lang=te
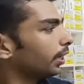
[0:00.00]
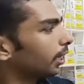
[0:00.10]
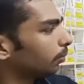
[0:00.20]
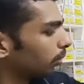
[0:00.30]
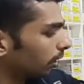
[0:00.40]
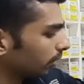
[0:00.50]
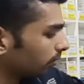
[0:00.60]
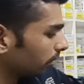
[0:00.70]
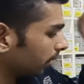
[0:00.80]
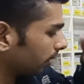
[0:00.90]
అండ్ మోడల్
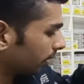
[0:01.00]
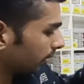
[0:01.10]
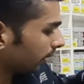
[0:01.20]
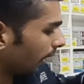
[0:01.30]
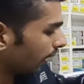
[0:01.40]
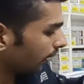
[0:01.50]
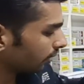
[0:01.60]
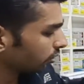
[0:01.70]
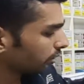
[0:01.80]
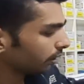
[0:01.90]
కూడా దానికి ఐ
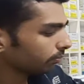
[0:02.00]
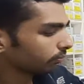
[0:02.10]
కూడా